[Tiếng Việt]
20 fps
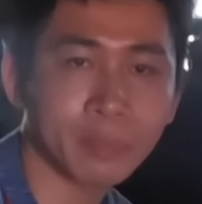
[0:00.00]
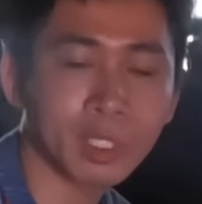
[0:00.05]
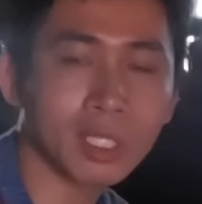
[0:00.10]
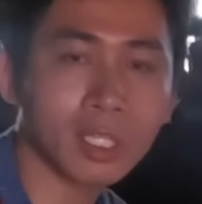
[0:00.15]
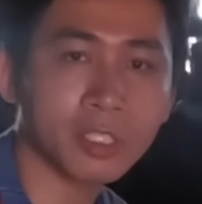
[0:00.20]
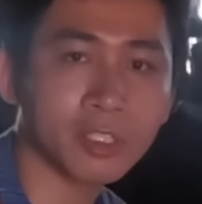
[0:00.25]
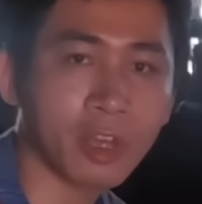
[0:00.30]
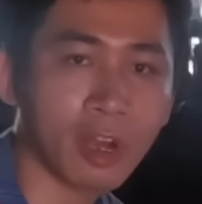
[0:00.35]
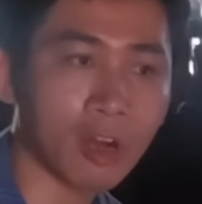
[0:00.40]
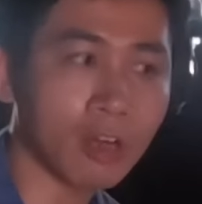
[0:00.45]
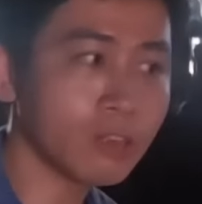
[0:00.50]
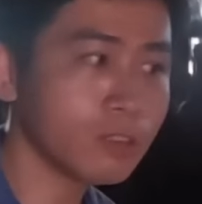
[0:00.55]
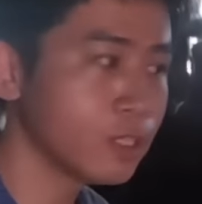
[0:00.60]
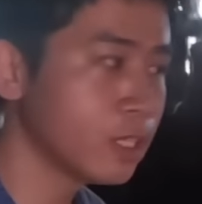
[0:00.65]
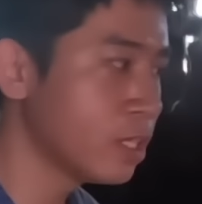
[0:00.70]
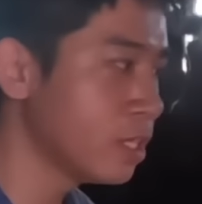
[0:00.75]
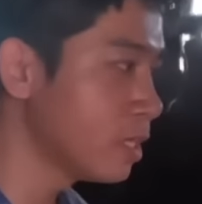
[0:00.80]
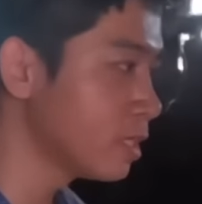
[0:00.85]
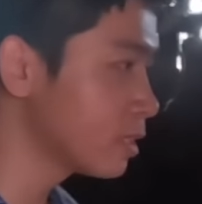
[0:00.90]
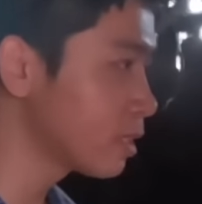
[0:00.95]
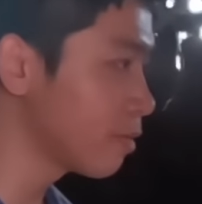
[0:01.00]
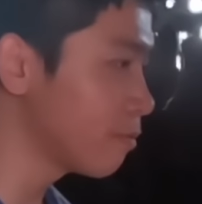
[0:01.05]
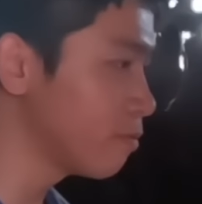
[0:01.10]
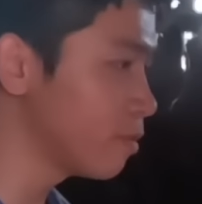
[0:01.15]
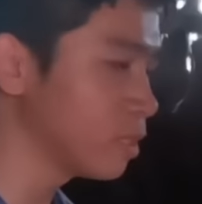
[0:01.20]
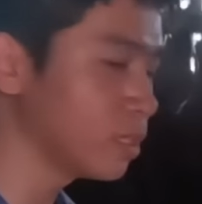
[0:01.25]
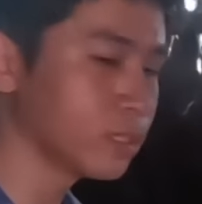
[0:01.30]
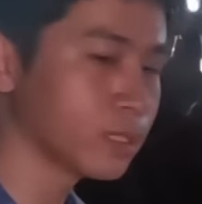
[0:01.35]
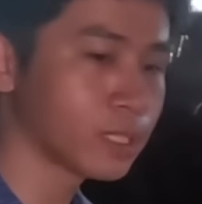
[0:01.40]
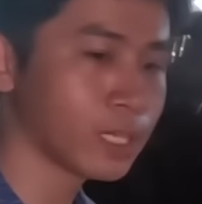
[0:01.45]
rất là nhỏ tại
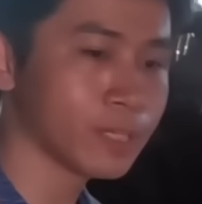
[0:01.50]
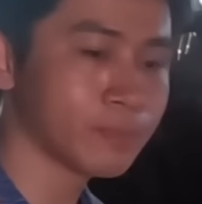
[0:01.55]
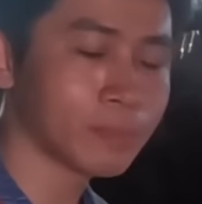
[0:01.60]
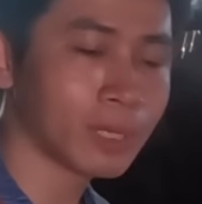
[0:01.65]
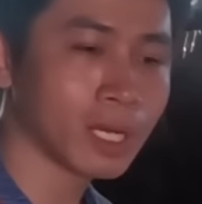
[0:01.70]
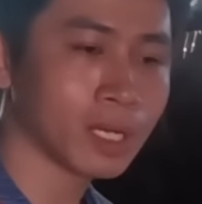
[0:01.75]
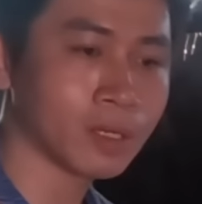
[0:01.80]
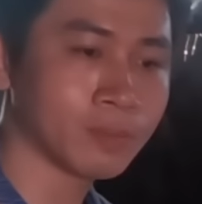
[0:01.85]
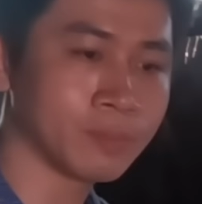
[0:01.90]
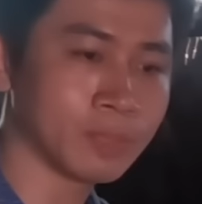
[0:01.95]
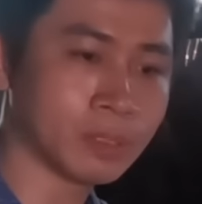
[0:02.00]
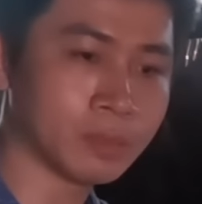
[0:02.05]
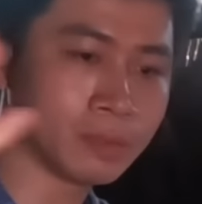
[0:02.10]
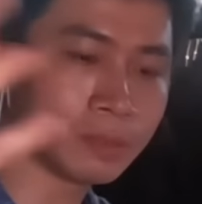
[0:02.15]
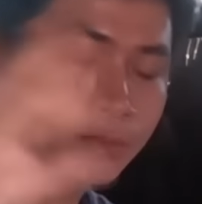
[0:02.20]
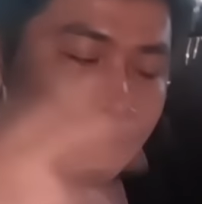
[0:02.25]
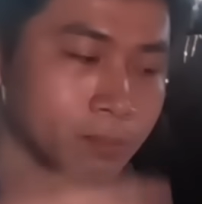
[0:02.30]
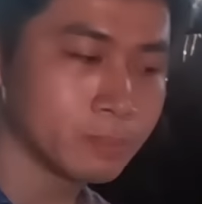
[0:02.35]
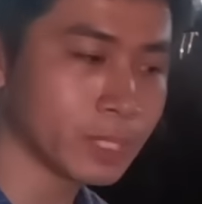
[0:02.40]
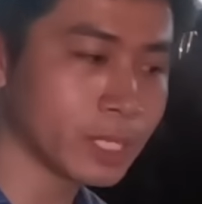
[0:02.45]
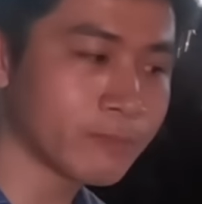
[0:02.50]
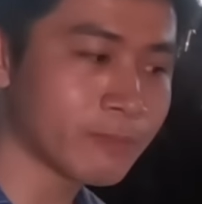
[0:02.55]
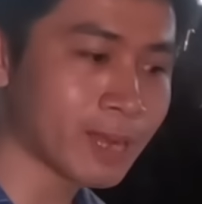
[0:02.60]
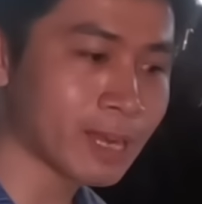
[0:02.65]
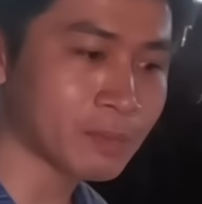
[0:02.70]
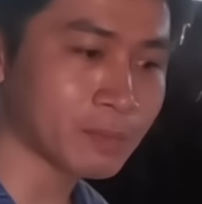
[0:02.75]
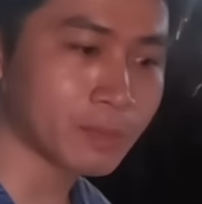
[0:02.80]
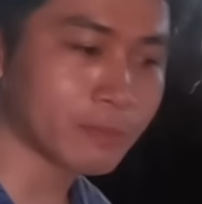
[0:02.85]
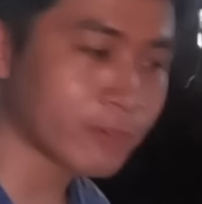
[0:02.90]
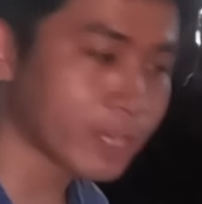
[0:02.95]
vì khi mà mình đi
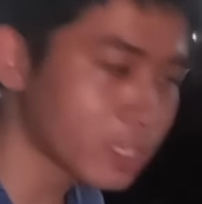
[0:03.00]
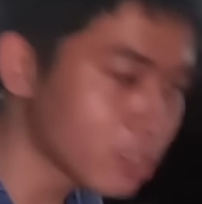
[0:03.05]
vào mình phải